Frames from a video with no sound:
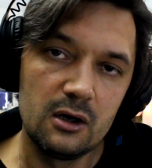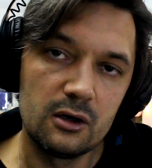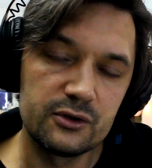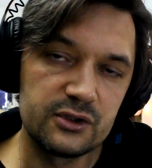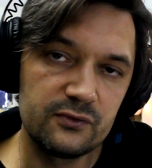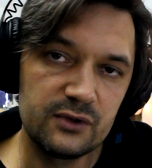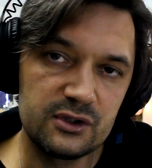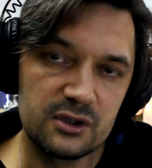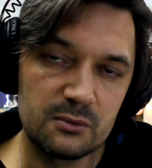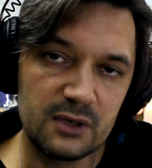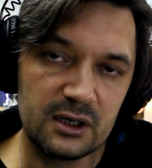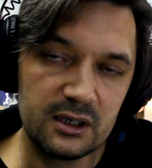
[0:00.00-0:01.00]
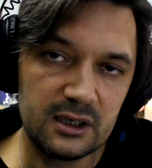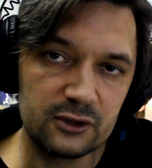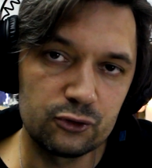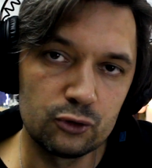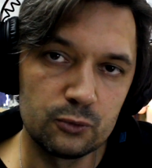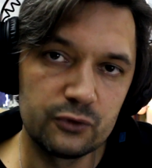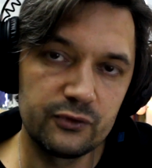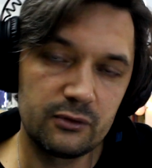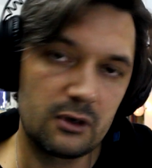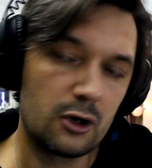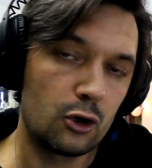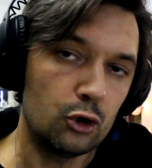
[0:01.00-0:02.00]
Oczywiście Maria tu
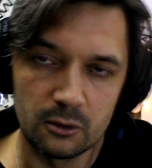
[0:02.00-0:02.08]
mówiła o,